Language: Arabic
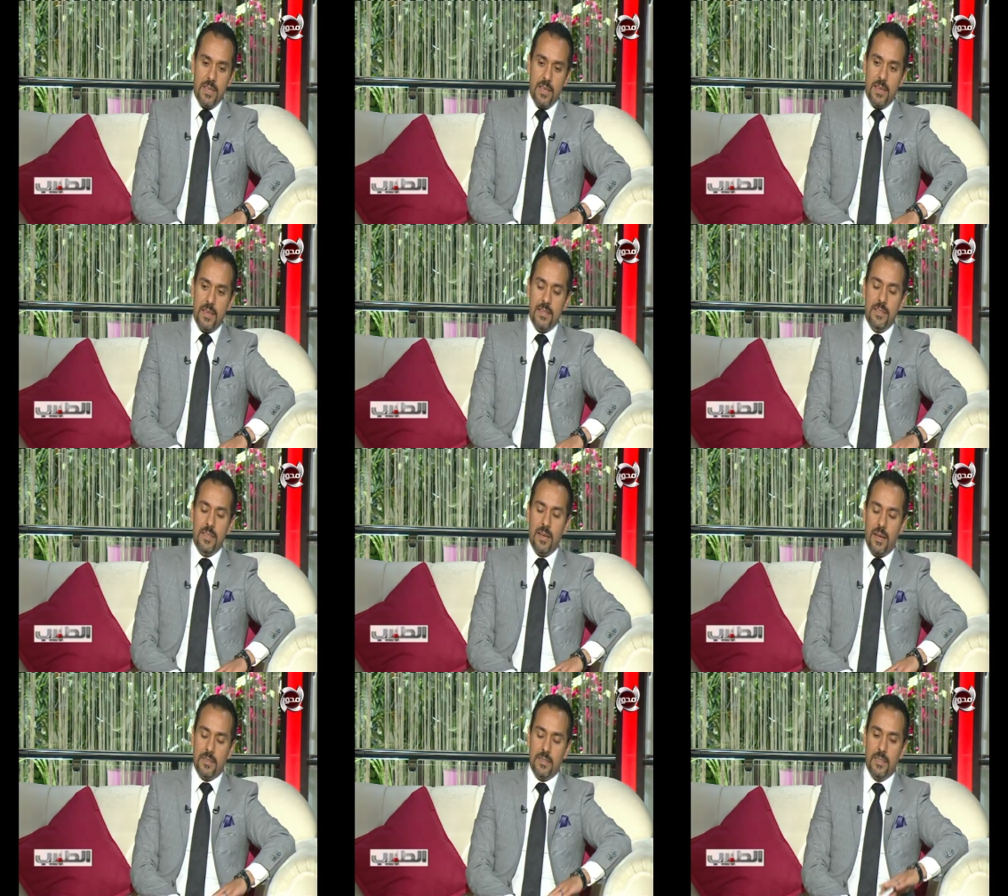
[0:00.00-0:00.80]
اللي انت
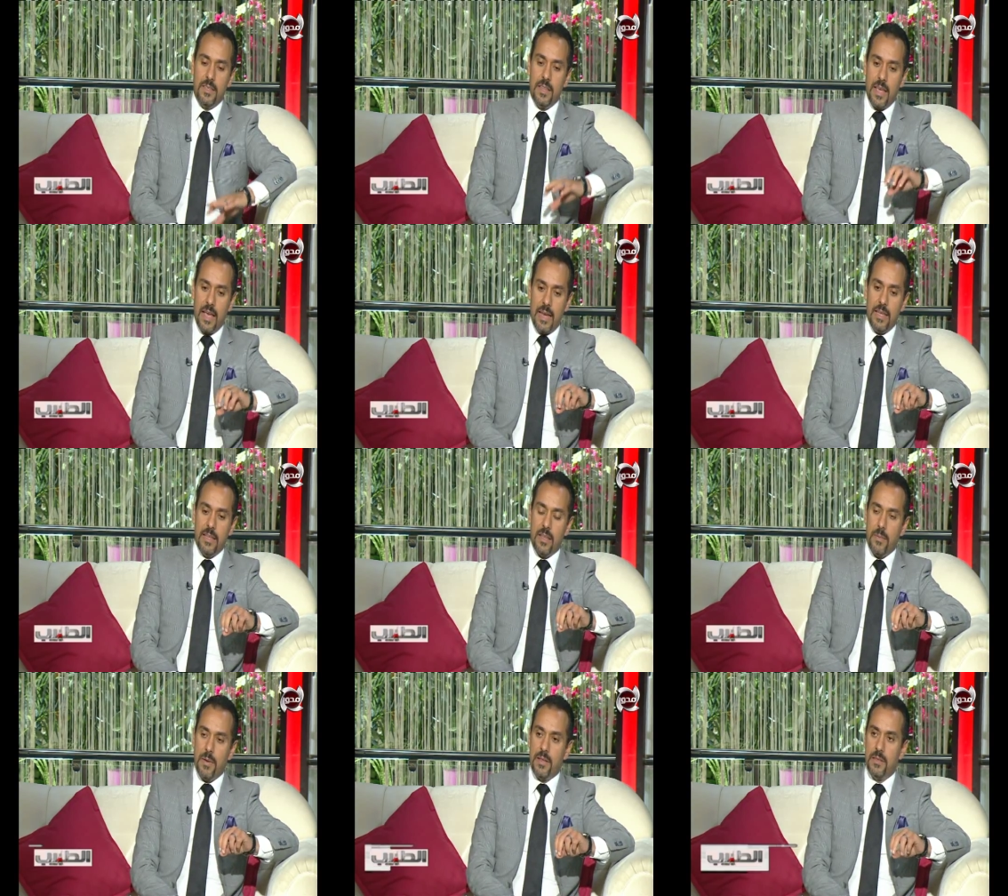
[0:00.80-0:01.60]
حطيتي ايدك عليه
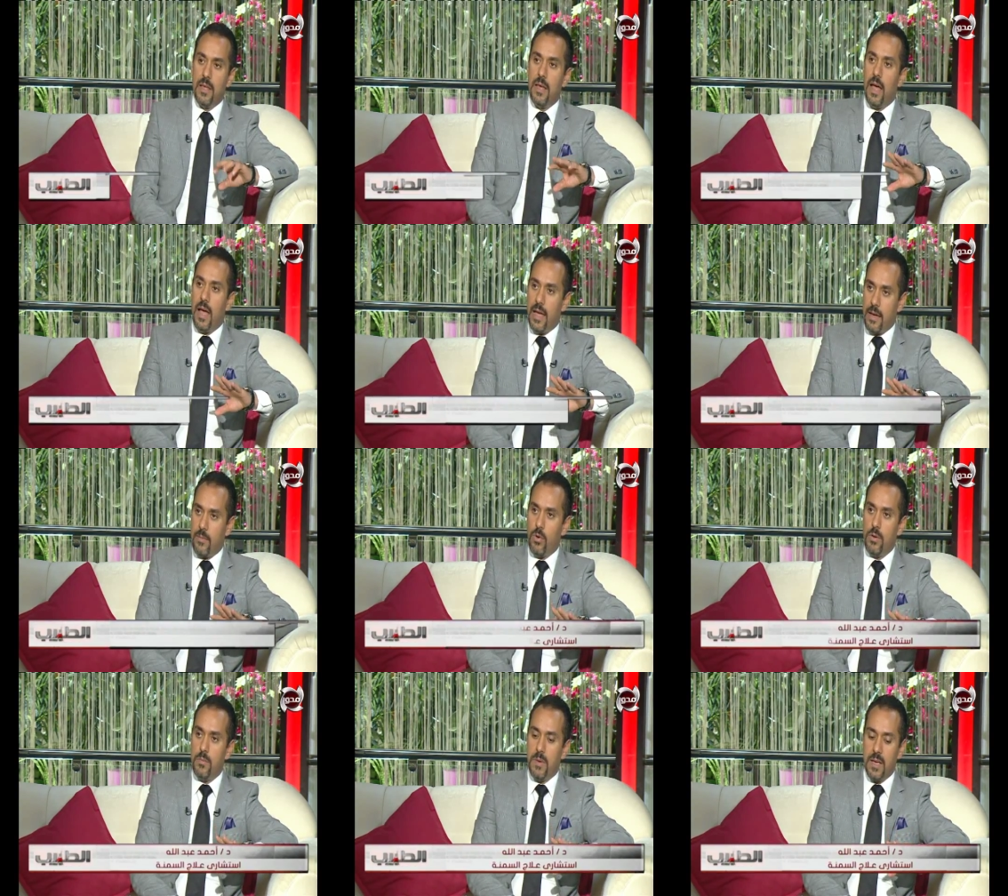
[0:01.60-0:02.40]
طبعا ده حاجه
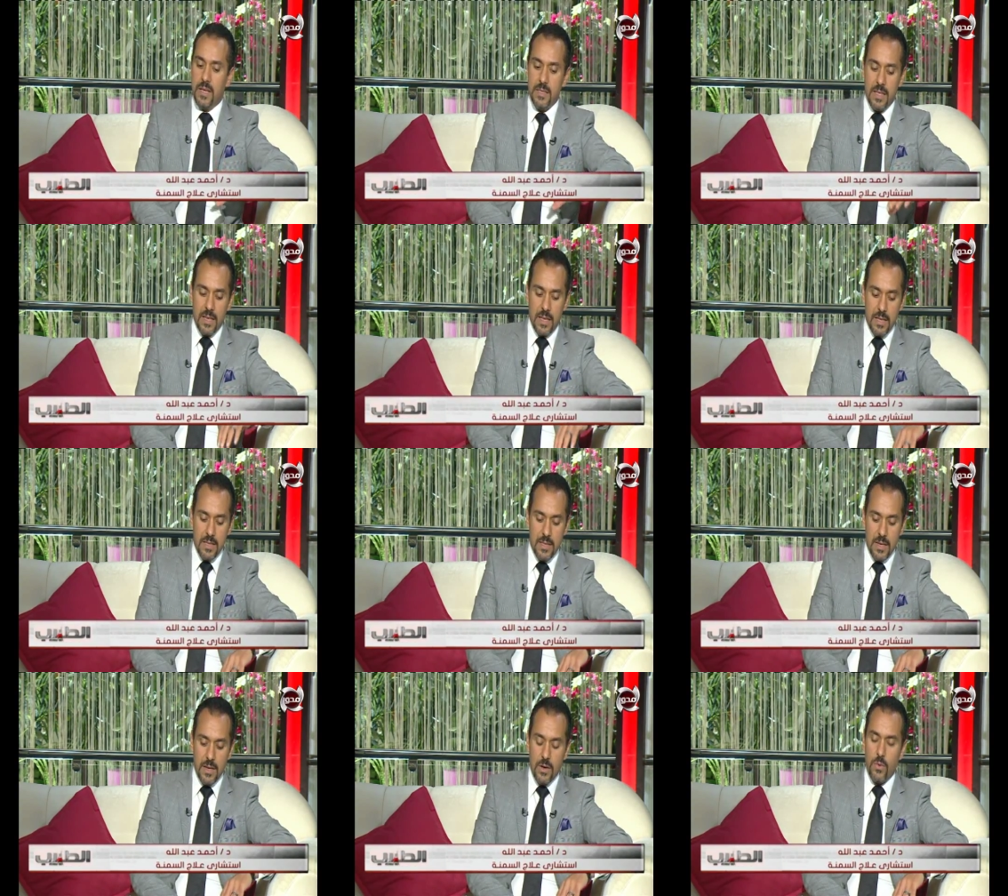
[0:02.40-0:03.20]
مهمه جدا
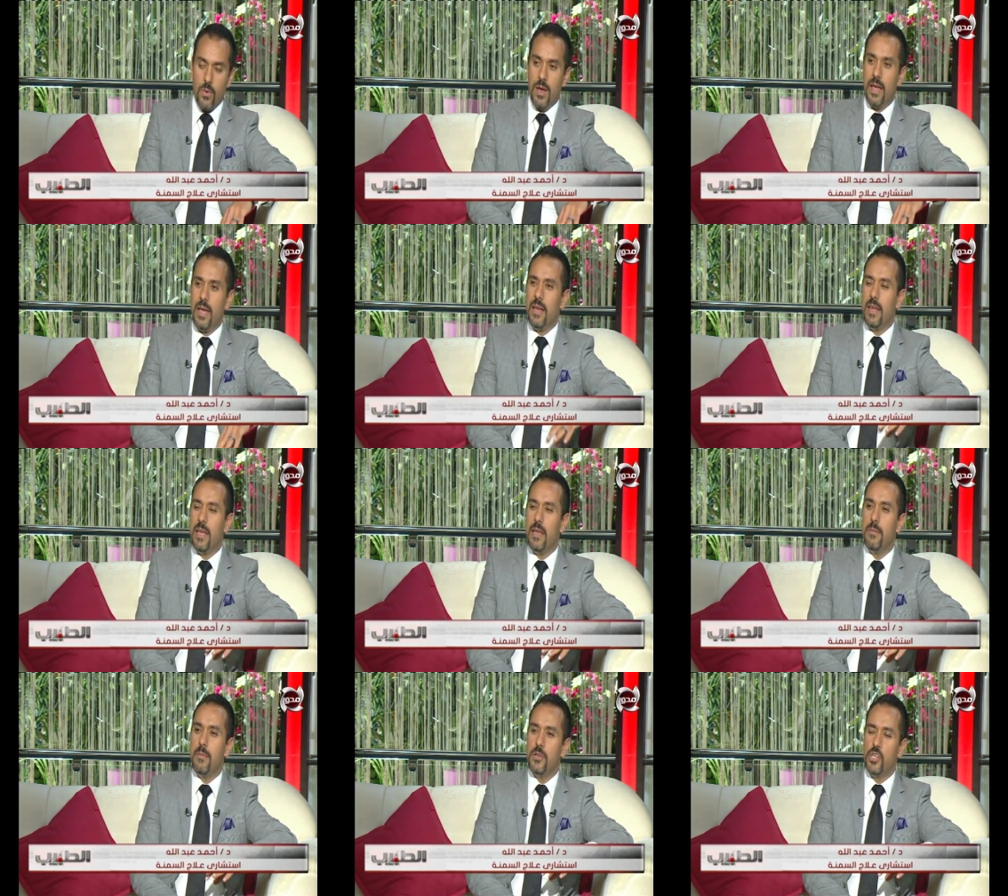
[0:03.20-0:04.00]
جدا هو احنا
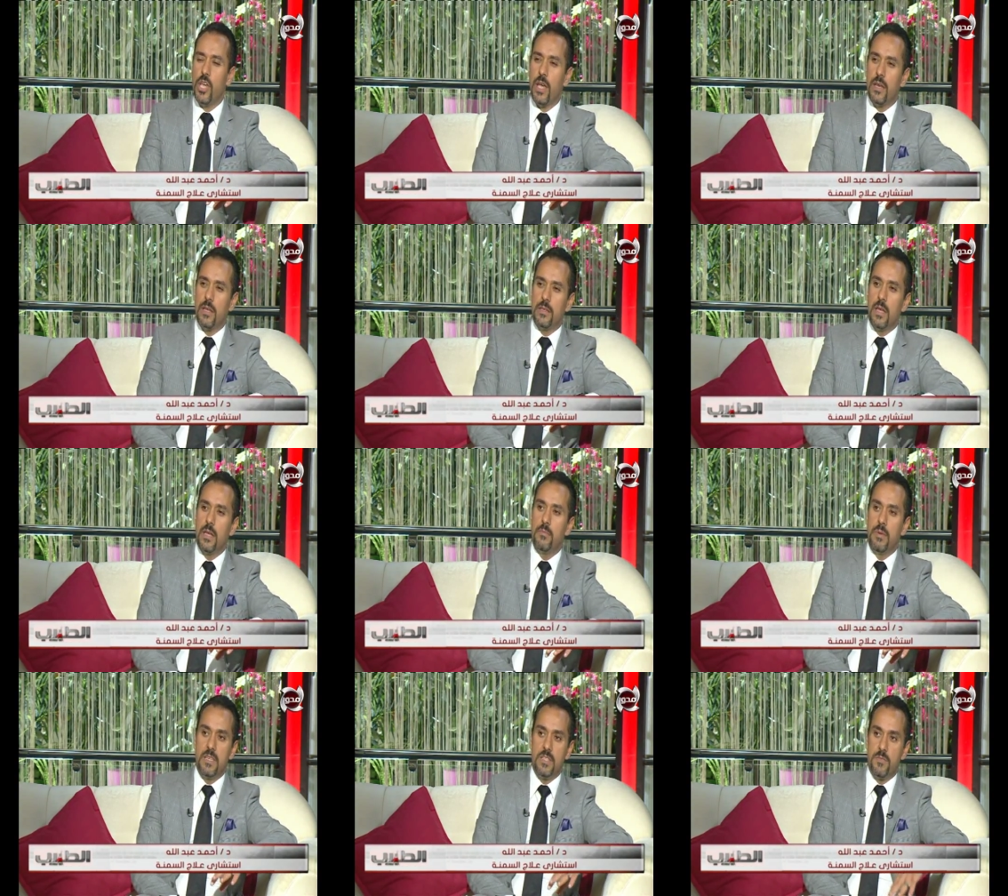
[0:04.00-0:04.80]
ايه مشاكل الدايت
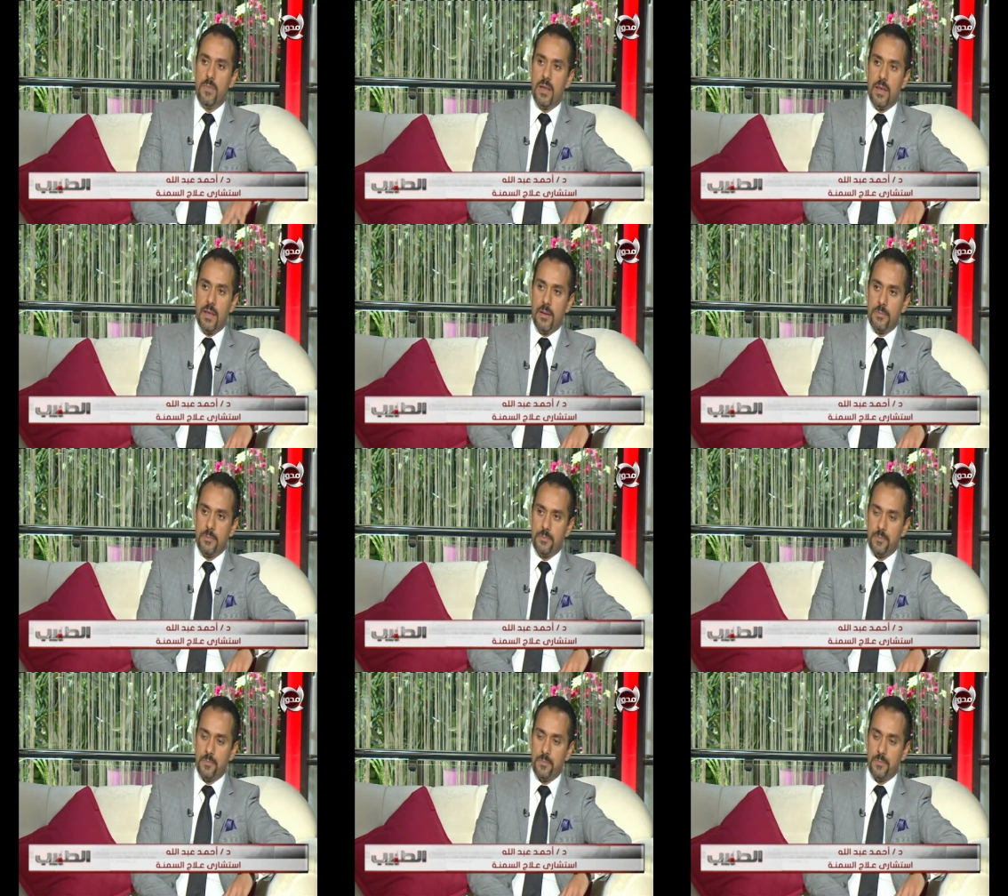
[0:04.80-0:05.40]
بالنسبه لنا